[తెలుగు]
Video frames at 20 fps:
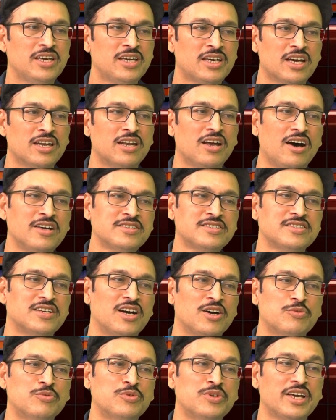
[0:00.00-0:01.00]
ఇంకా లాస్
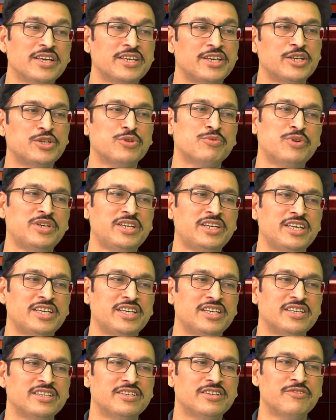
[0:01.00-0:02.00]
రాకుండా ఎటువంటి
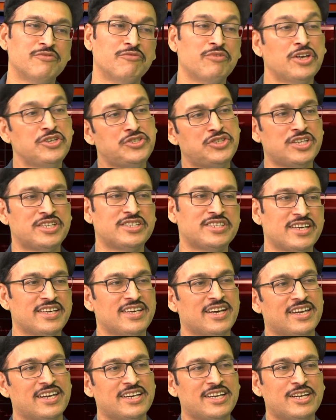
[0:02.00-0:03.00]
వెంచర్
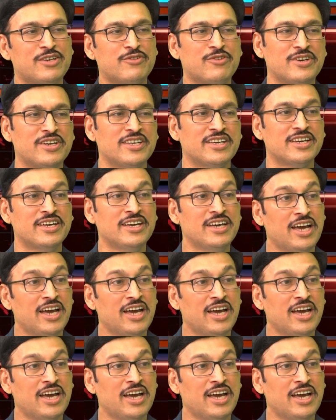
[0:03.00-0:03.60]
చేయాలనేటువంటి